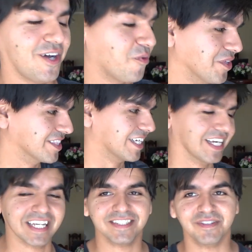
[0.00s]
dado cuenta,
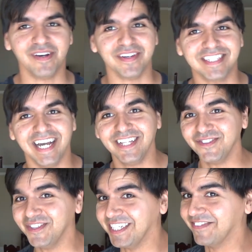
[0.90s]
la semana pasada
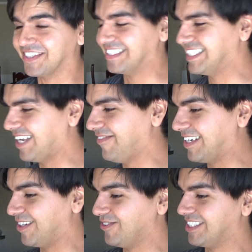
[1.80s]
tuve que presentar mi
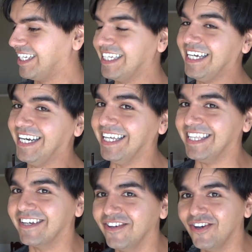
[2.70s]
renuncia en inglés
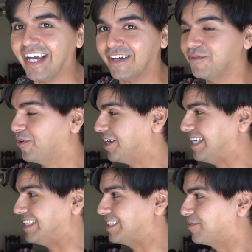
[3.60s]
debido a que hubo
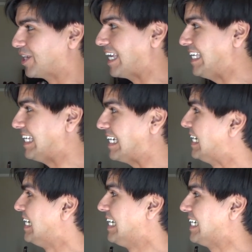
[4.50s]
gente por ahí que
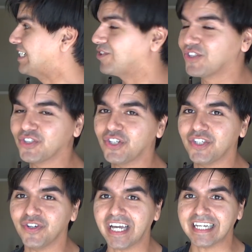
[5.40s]
encontró que
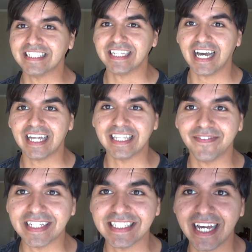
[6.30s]
yo era quizá
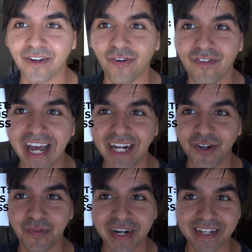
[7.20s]
demasiado
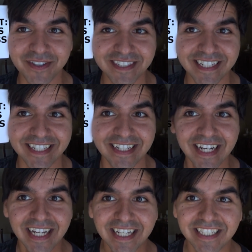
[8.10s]
blanco para hacer
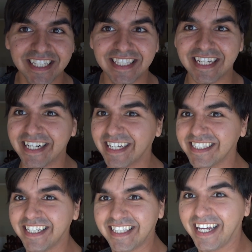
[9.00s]
chistes
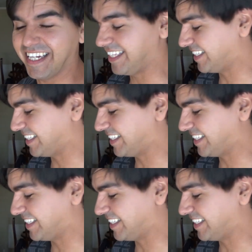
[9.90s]
racistas en